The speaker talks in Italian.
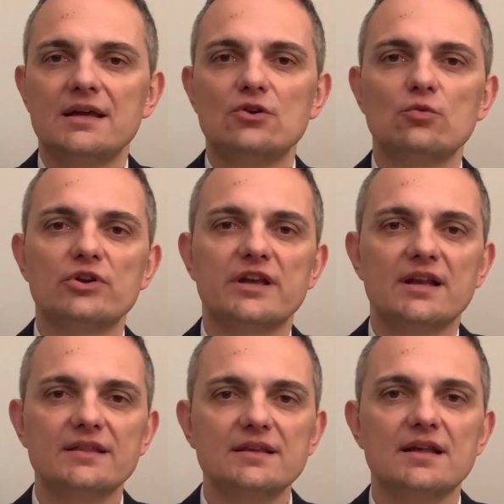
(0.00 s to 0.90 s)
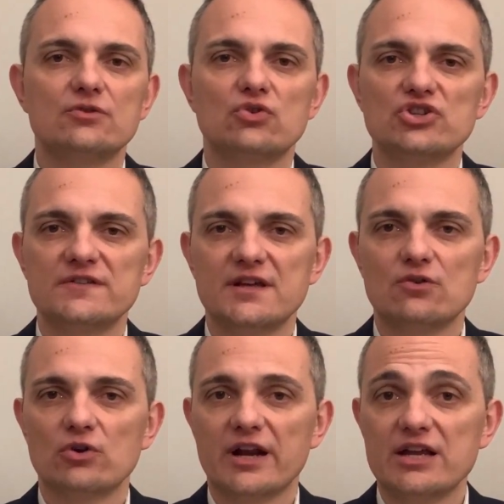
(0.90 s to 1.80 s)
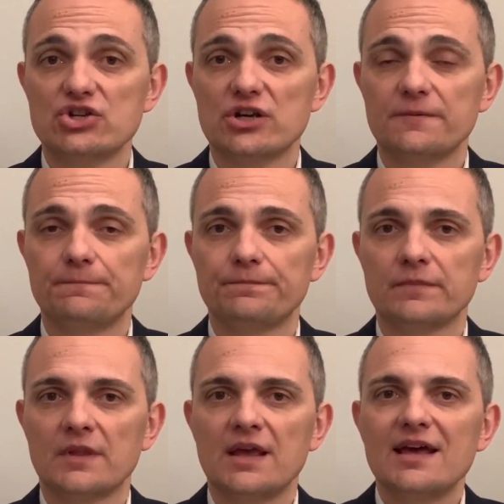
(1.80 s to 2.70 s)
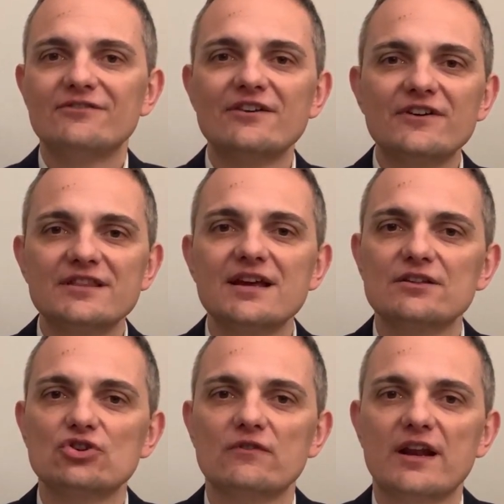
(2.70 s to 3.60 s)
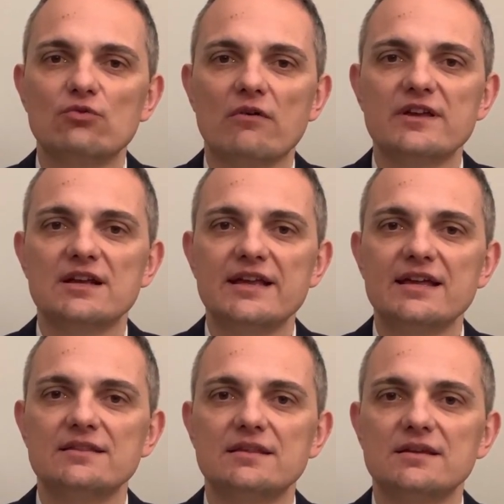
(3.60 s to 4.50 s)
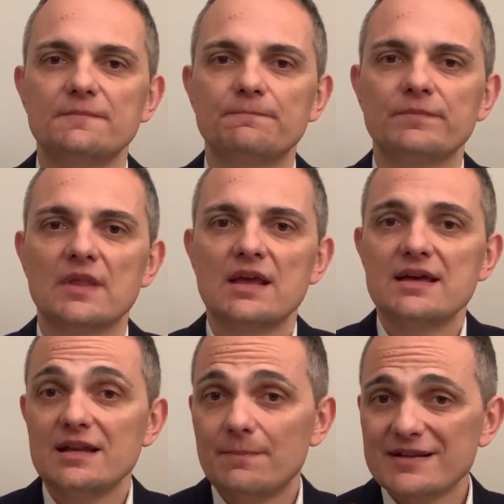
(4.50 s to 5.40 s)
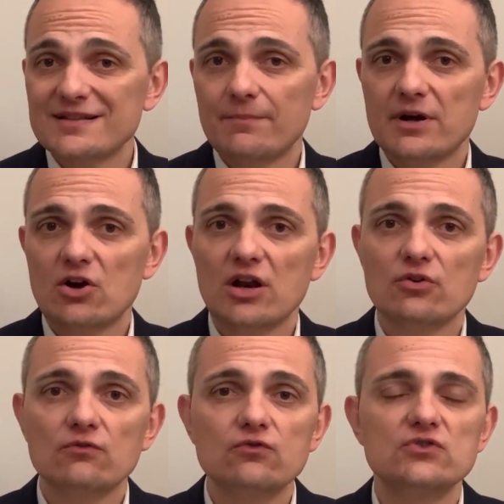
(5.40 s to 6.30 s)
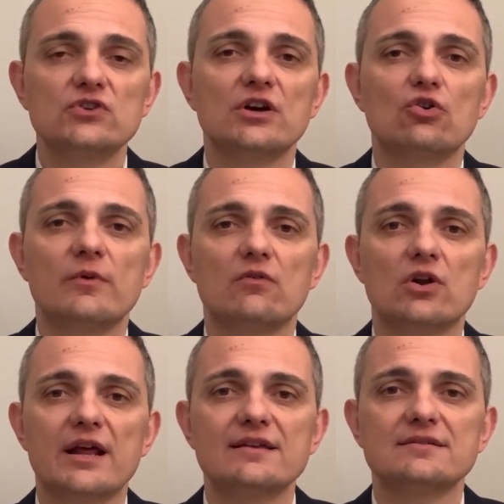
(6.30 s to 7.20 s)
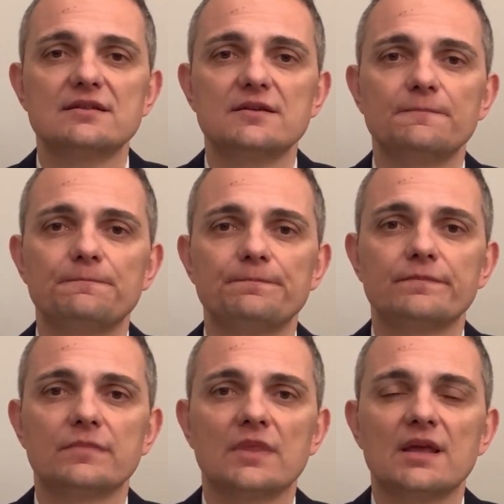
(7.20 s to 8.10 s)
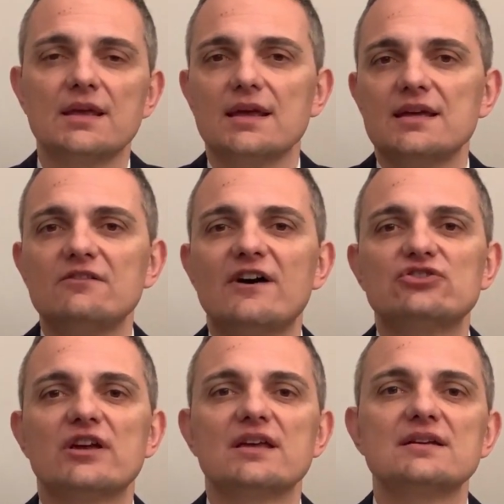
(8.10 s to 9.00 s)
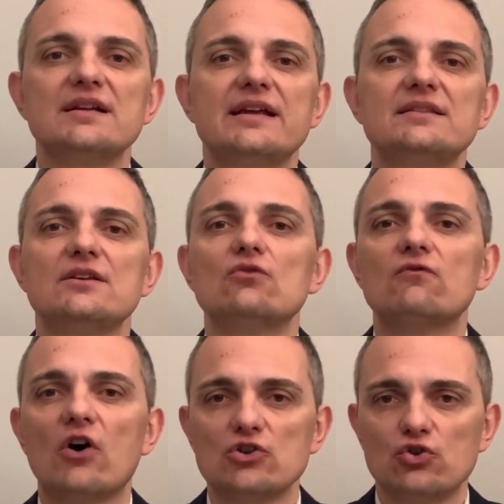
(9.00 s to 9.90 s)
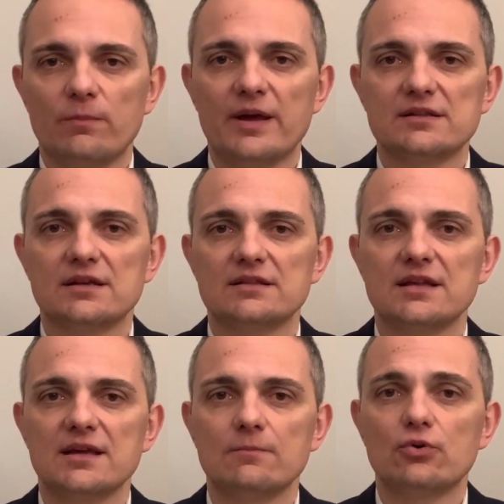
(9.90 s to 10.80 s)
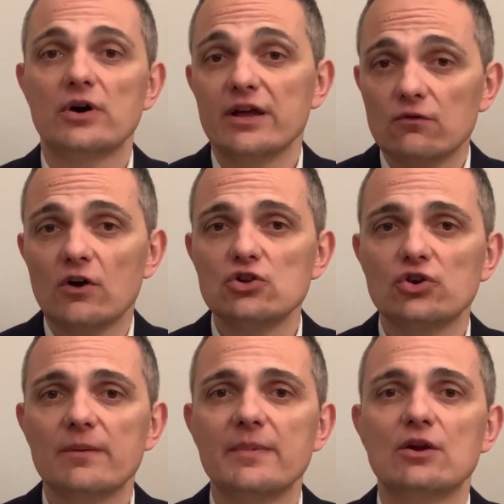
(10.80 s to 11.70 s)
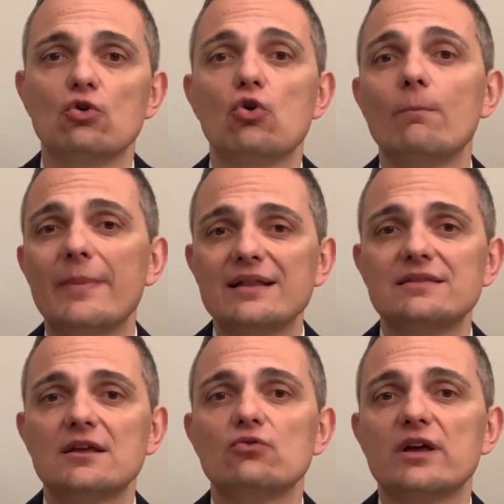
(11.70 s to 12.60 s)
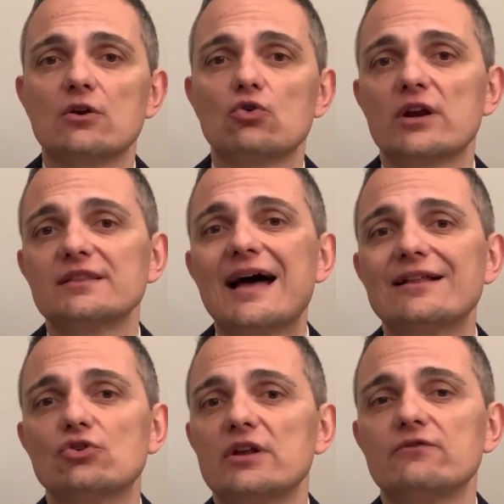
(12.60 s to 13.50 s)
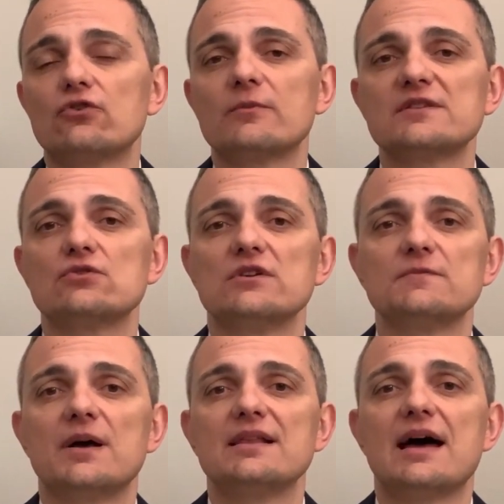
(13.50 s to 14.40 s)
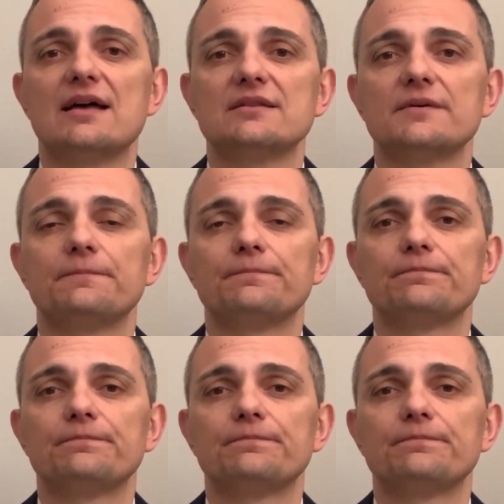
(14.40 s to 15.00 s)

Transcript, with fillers: Il numero di clienti della tua agenzia non cresce? Fai fatica a trovare nuovi clienti? Il passaparola non funziona come vorresti? Il fatto è che i clienti non vogliono perdere tempo e non vogliono nemmeno commettere un errore dando le informazioni sbagliate.